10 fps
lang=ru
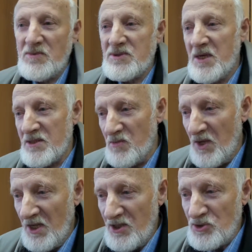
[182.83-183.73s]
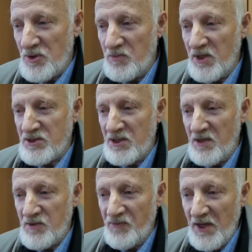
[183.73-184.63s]
там, скажем,
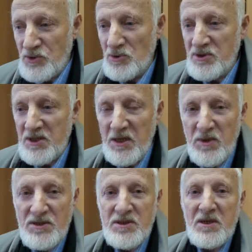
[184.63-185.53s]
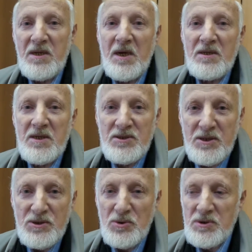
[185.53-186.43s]
зарубежное, это французское, немецкое или
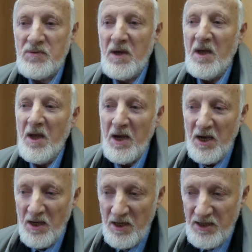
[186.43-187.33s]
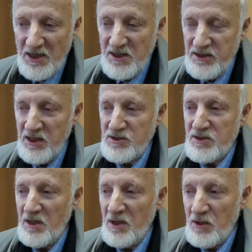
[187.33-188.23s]
английское искусство, э, наше
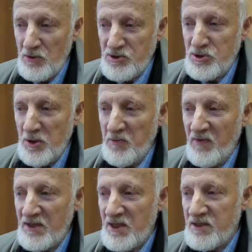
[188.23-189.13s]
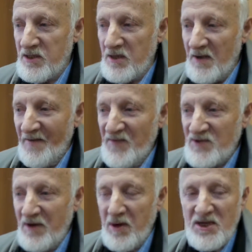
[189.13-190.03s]
отечественное. Но ну, еще бывают такие
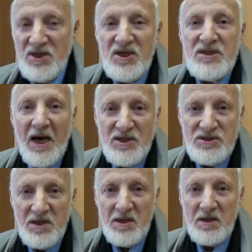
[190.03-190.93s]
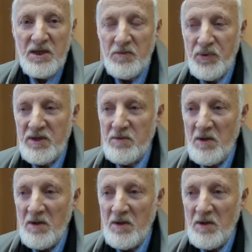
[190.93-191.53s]
своеобразные на интарсе. И